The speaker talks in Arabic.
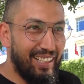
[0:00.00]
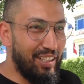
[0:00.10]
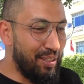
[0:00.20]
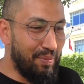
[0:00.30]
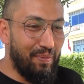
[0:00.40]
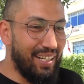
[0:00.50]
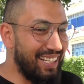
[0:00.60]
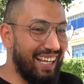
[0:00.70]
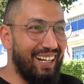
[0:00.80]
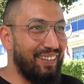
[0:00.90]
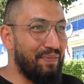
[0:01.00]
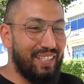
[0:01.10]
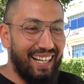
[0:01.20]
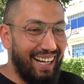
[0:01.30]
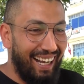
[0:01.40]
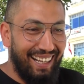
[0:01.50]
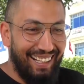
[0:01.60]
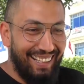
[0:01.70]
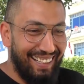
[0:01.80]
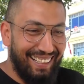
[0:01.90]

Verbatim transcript: يشربوا برشا قهوه بصراحه